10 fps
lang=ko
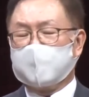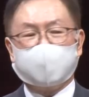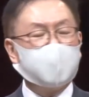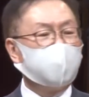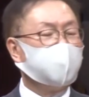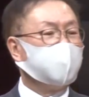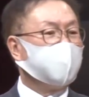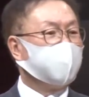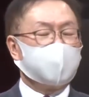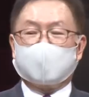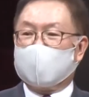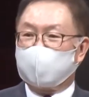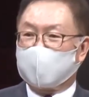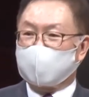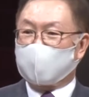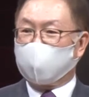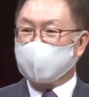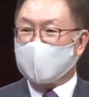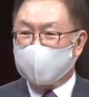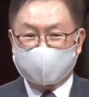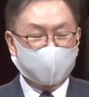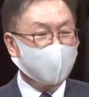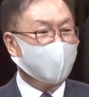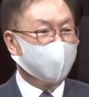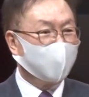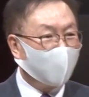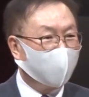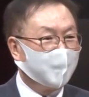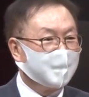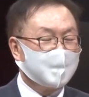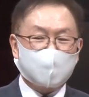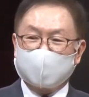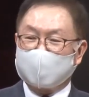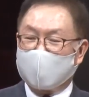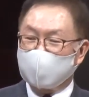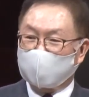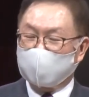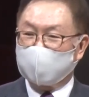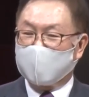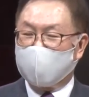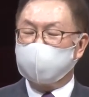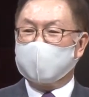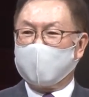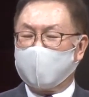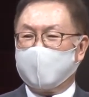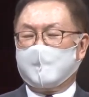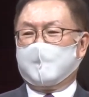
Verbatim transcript: 근데 이분들이 가져가서 혼자 먹는 게 아니고 자기 가족들과 함께